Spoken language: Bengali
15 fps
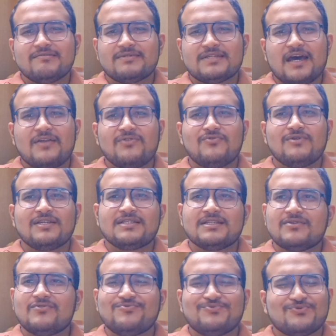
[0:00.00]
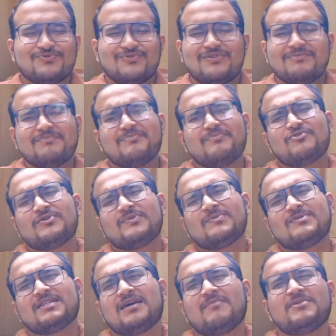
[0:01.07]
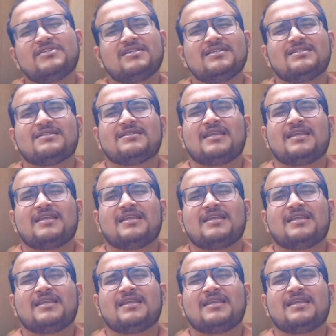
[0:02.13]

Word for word: চাঁদ উঠেছে খুব সুন্দর বসে বসে আমি জাস্ট